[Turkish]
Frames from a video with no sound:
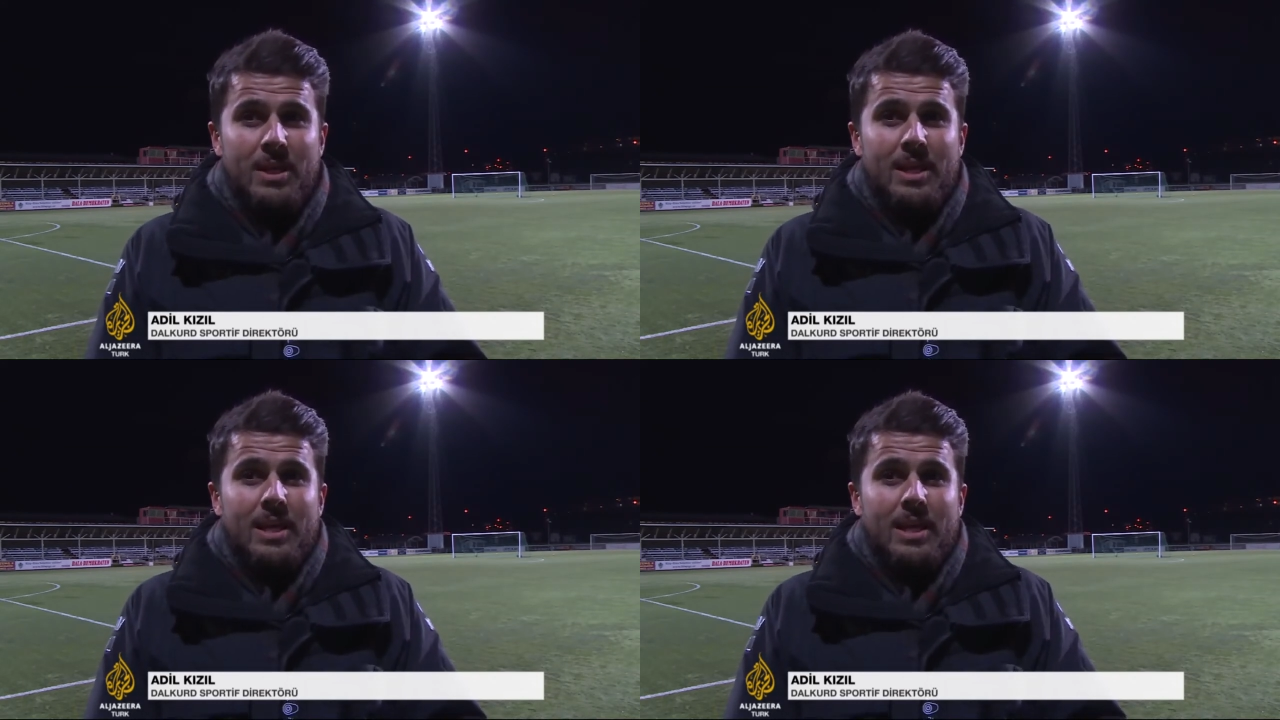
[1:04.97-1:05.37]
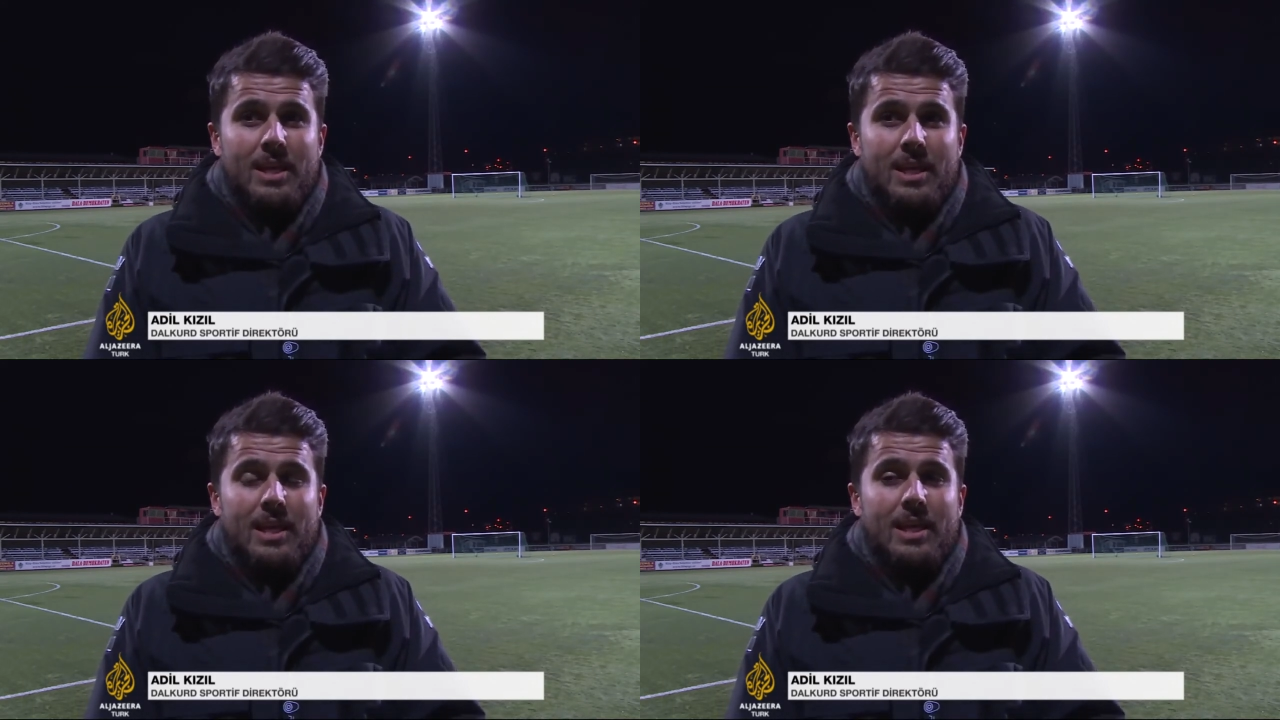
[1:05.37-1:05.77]
vererek çok
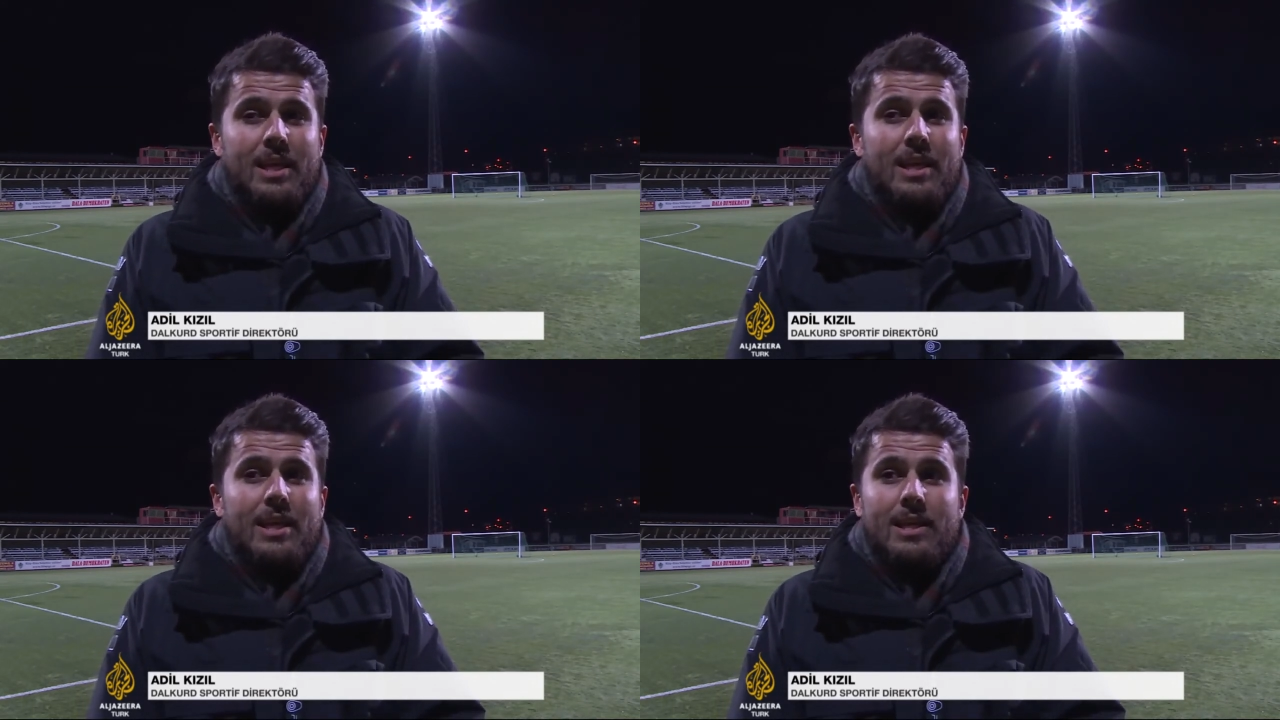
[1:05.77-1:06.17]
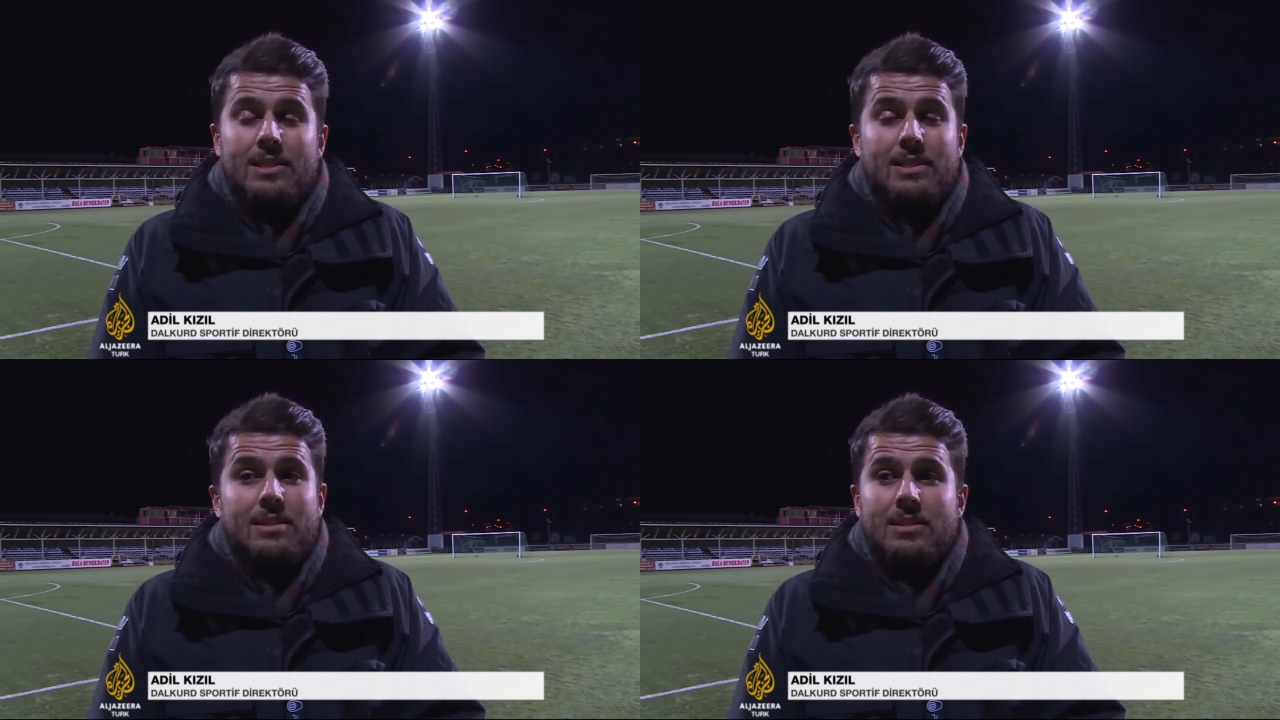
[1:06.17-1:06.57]
iyi bir şey yaptık.
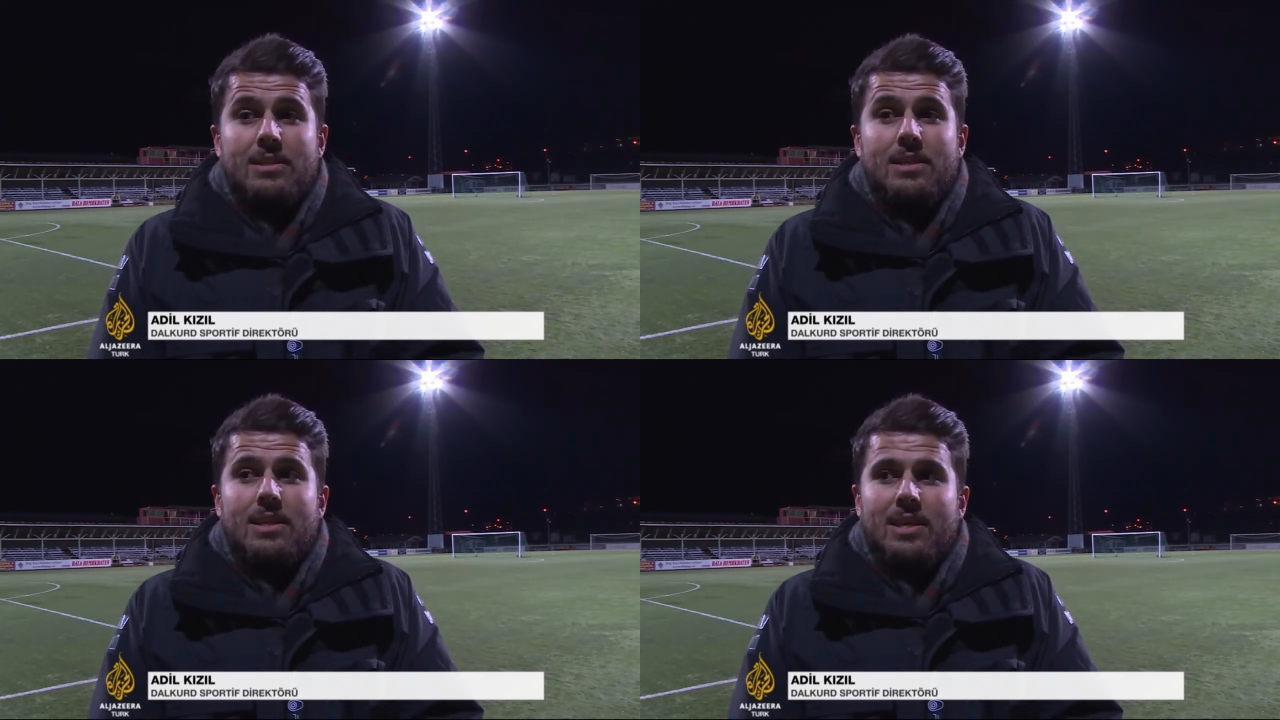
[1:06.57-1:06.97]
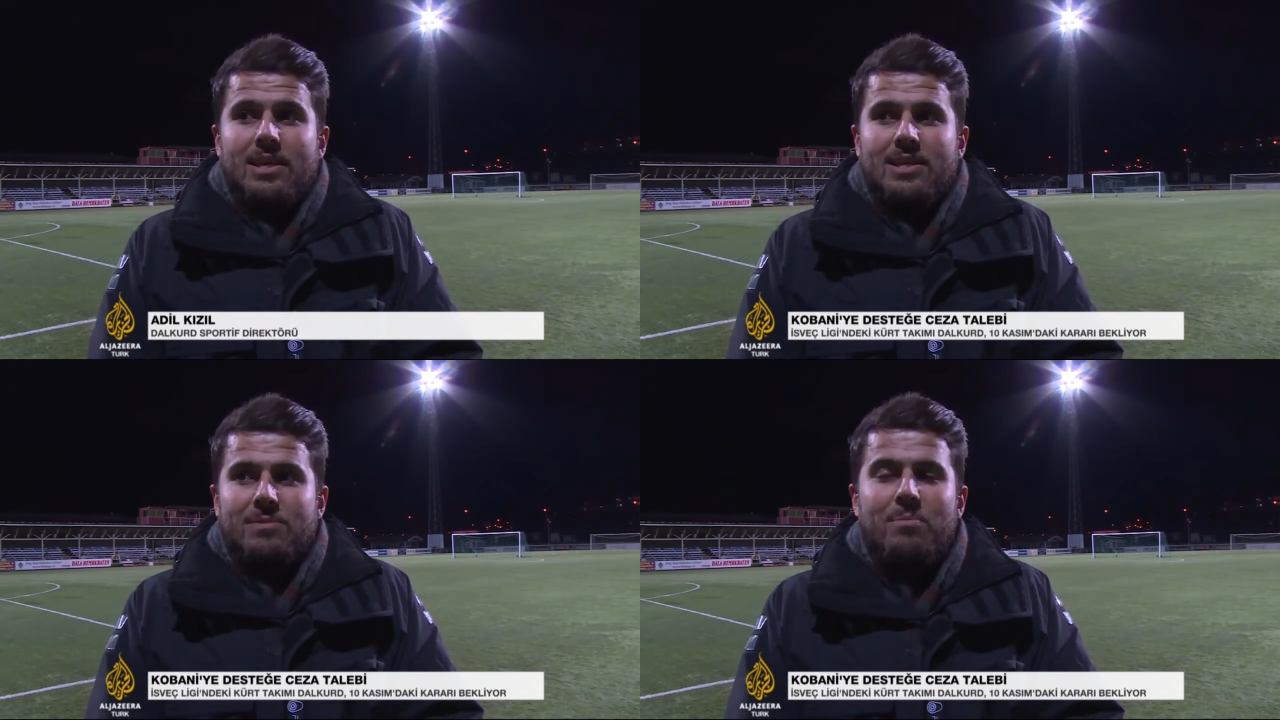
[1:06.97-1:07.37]
İnsanlar
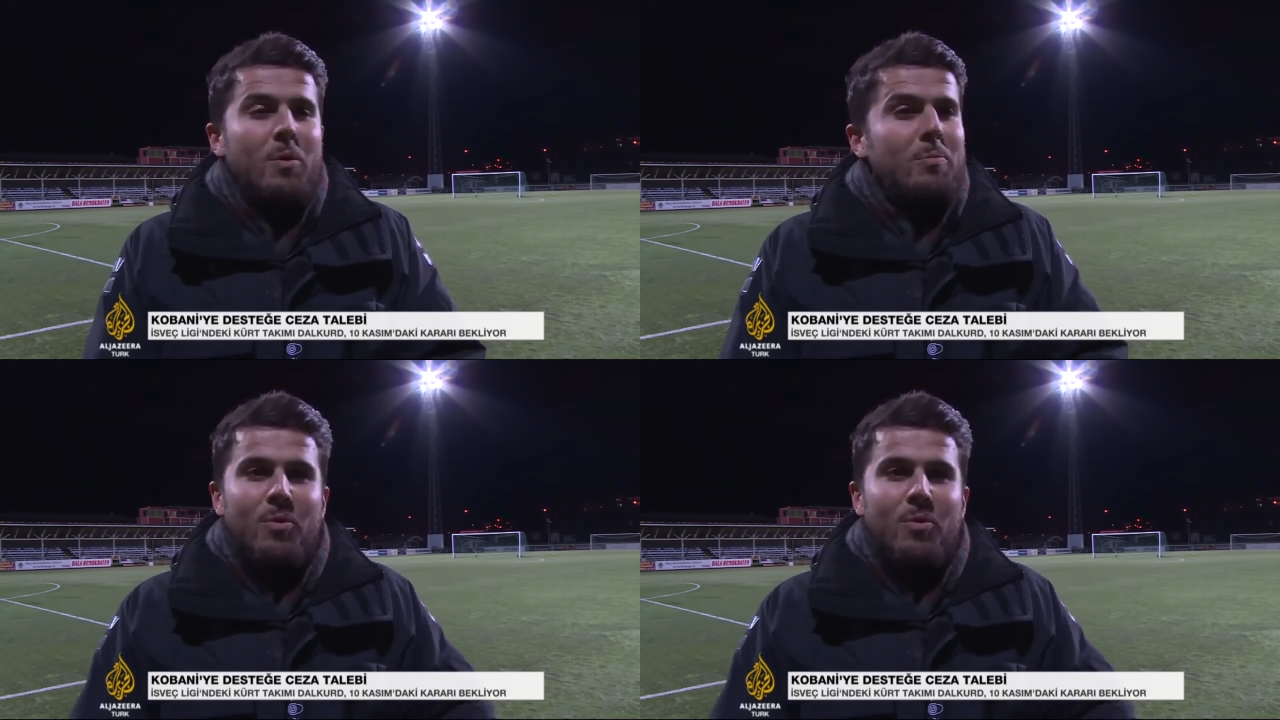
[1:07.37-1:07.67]
bu kulübün